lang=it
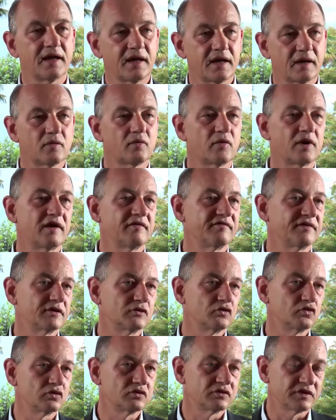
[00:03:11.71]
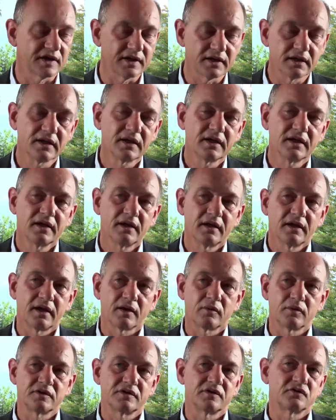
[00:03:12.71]
e quelle vendute
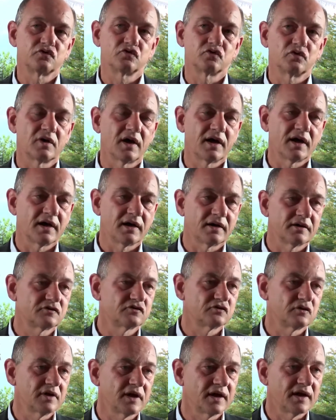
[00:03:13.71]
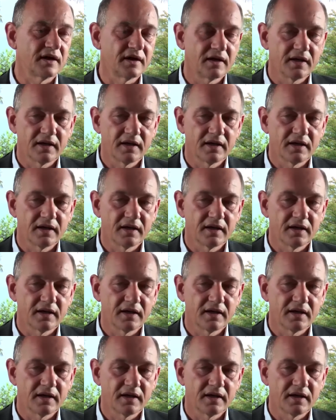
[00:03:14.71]
e quindi sulla, sulla,